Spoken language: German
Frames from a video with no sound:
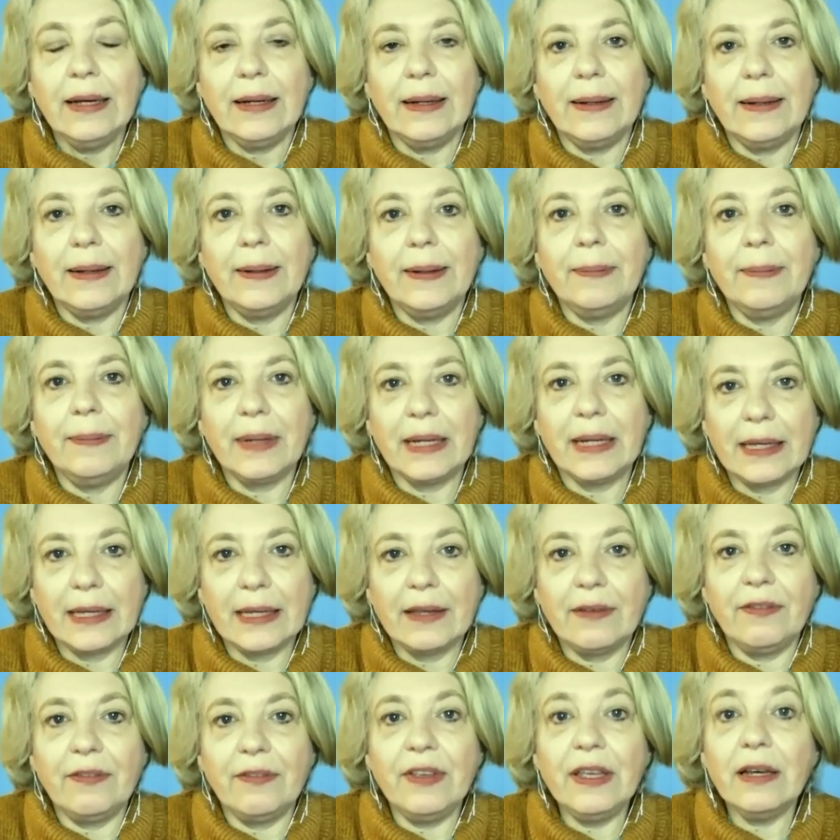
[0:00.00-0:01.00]
ähm,
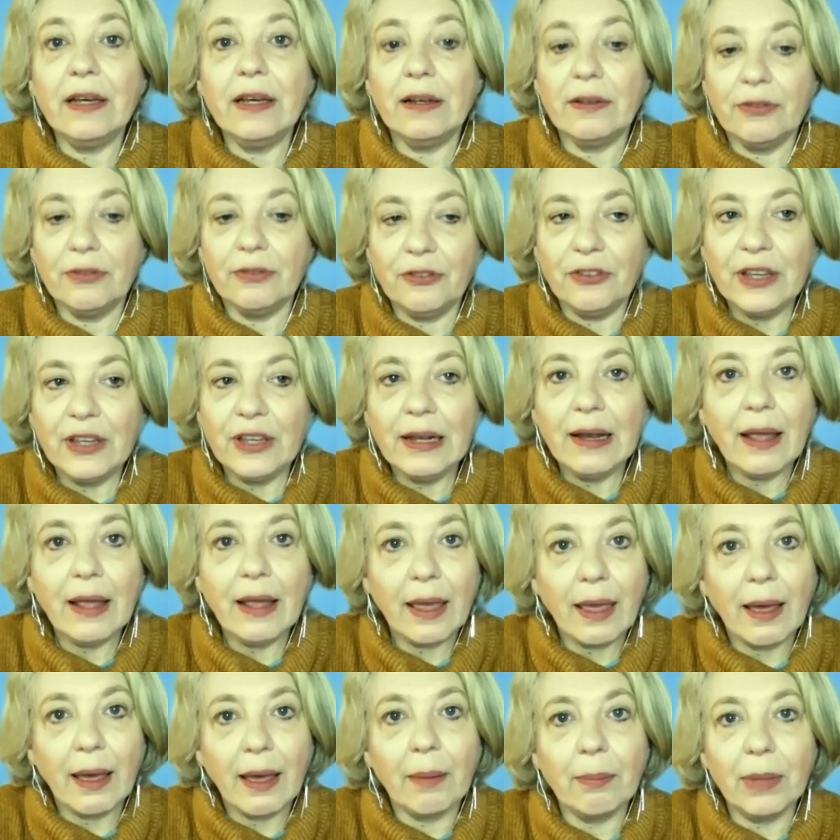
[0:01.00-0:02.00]
kriegen wir viel
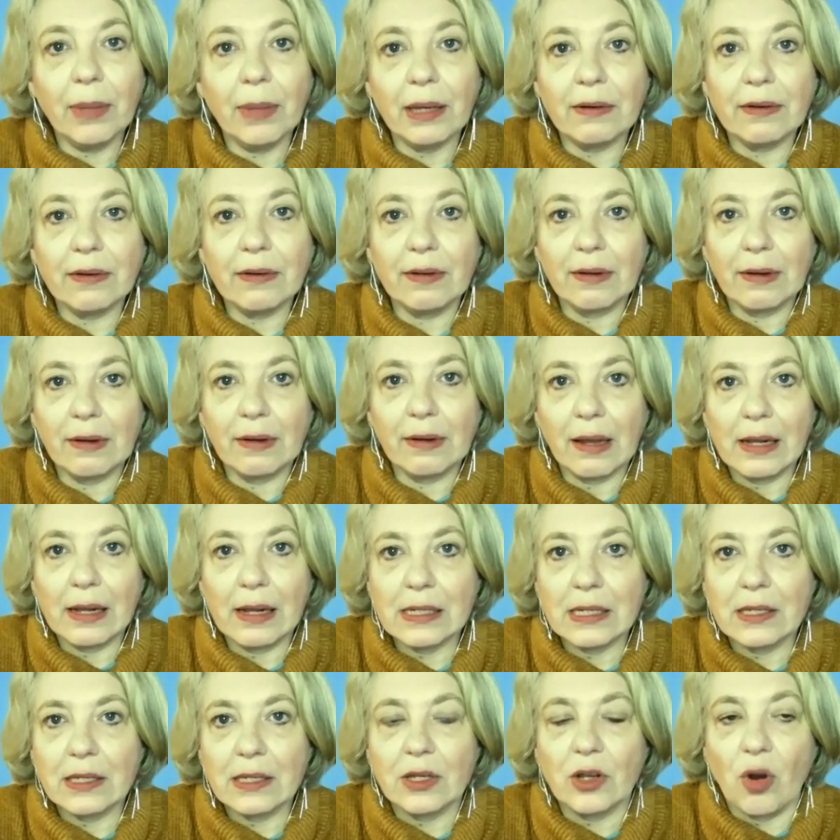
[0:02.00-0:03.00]
eher mit
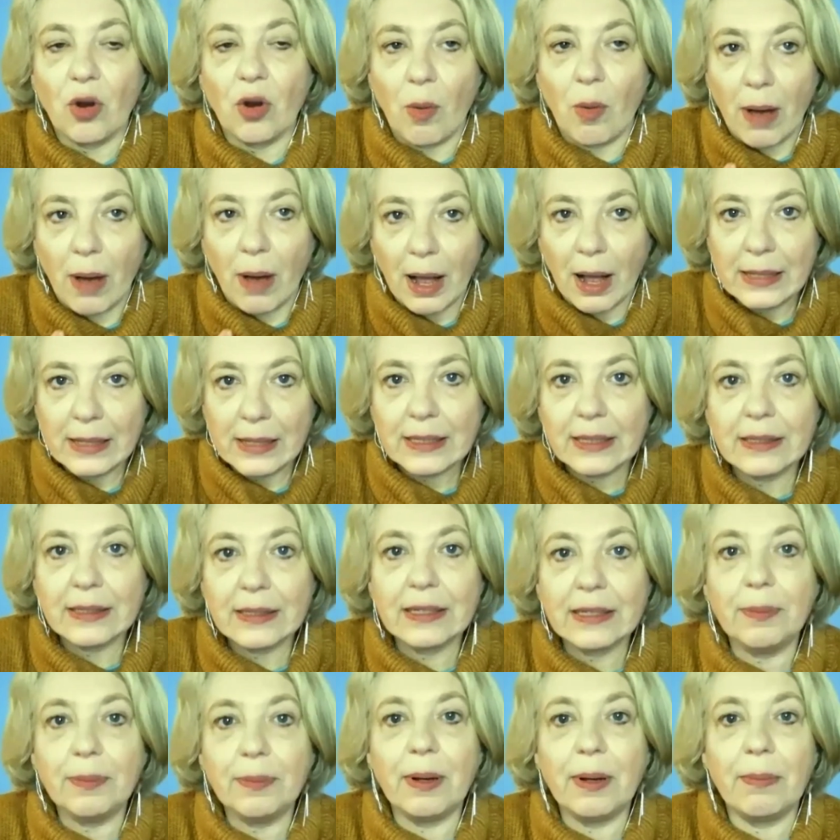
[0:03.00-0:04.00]
als
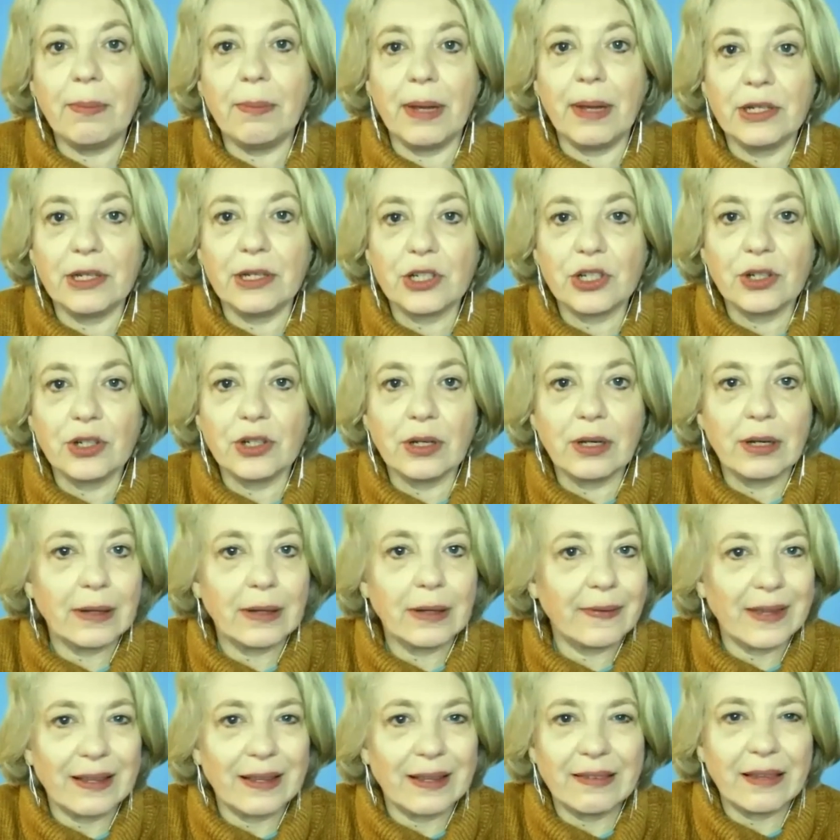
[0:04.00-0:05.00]
normalsensible Menschen,
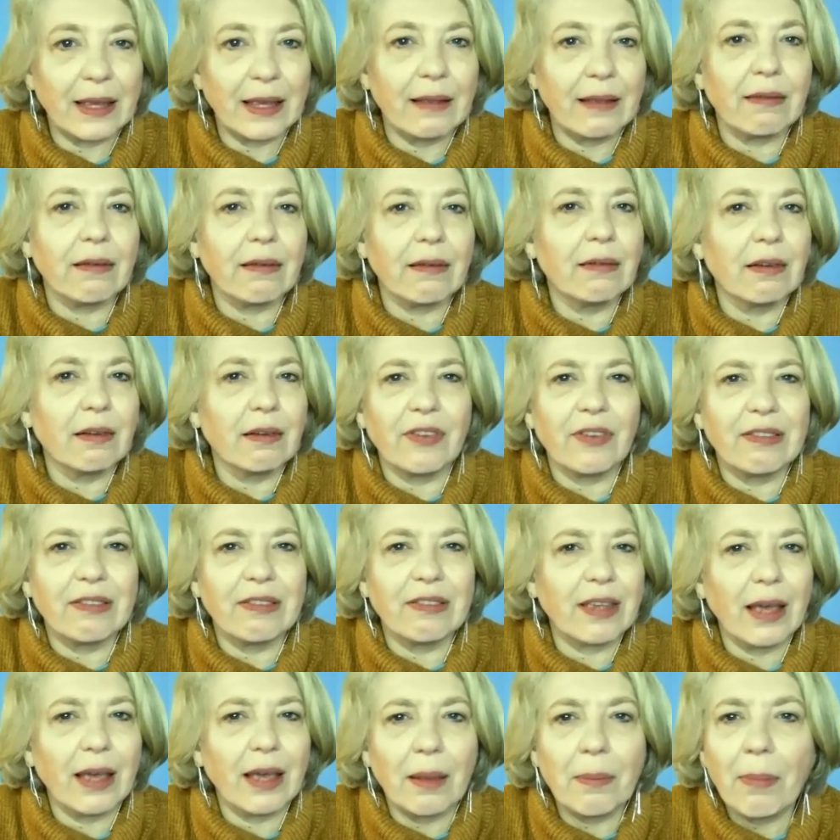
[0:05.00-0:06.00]
dass da jetzt irgendwas
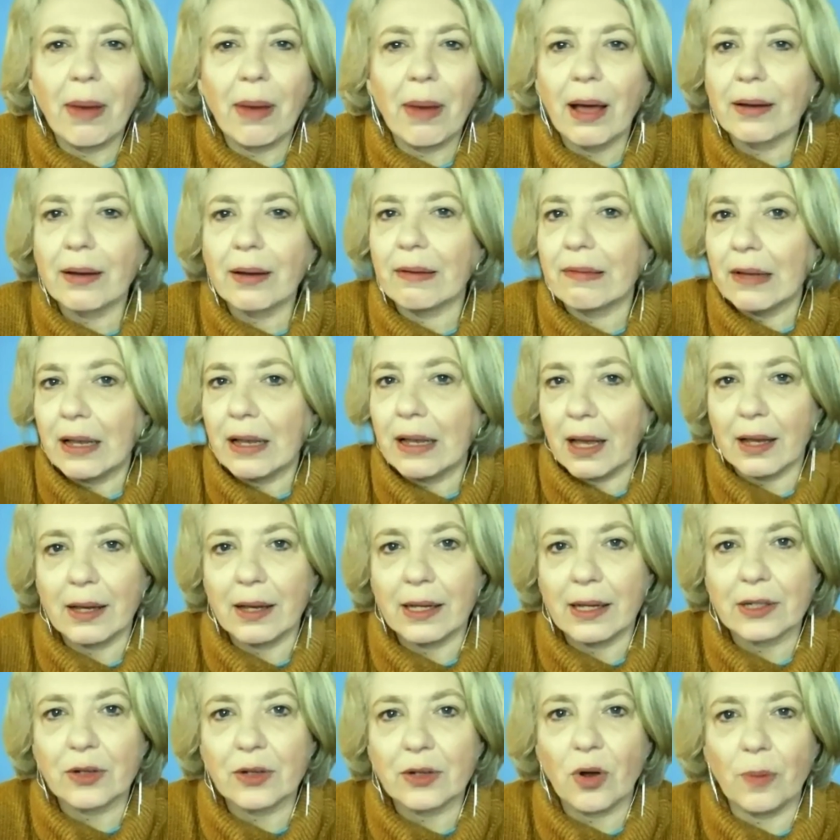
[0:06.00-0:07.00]
sich anbahnt, dass eine
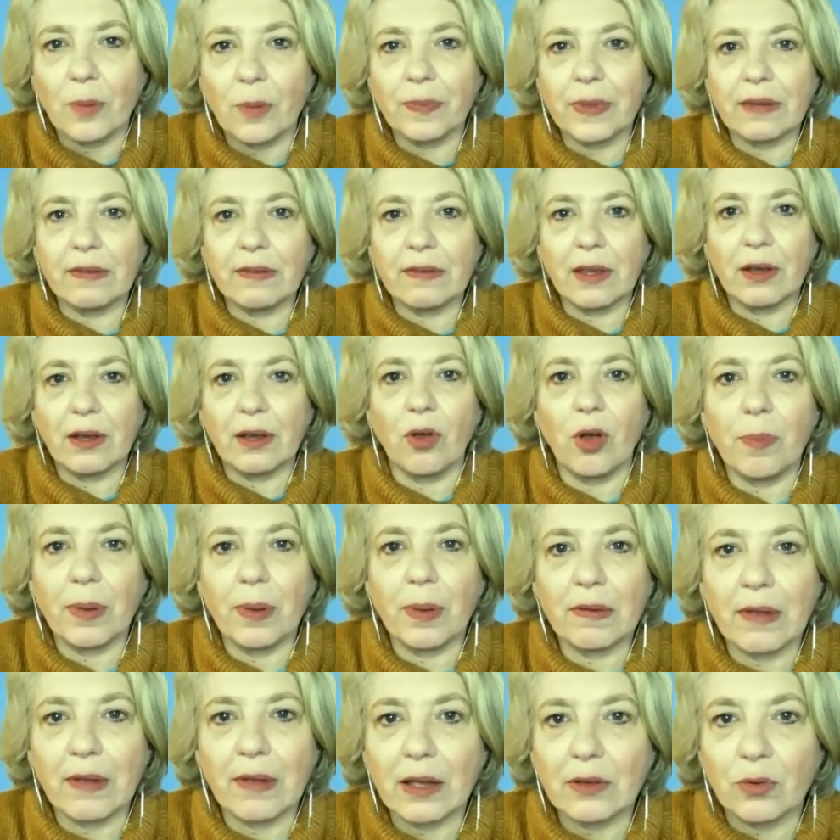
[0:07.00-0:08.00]
Krankheit kommt, dass der
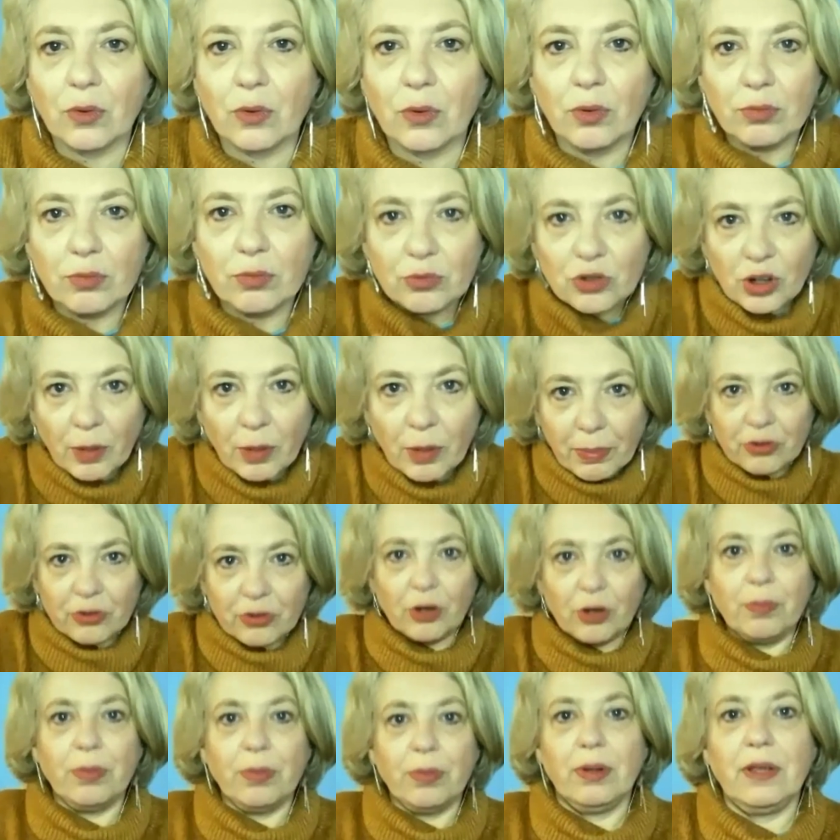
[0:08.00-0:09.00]
Körper sagt, so, stopp,
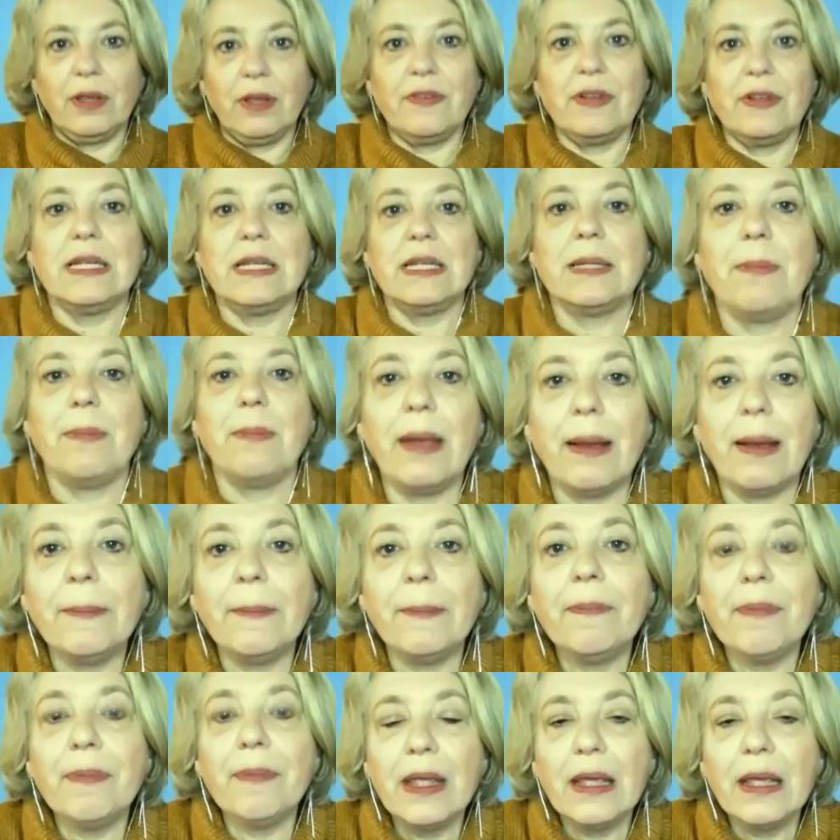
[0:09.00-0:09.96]
stopp, ich will nicht mehr.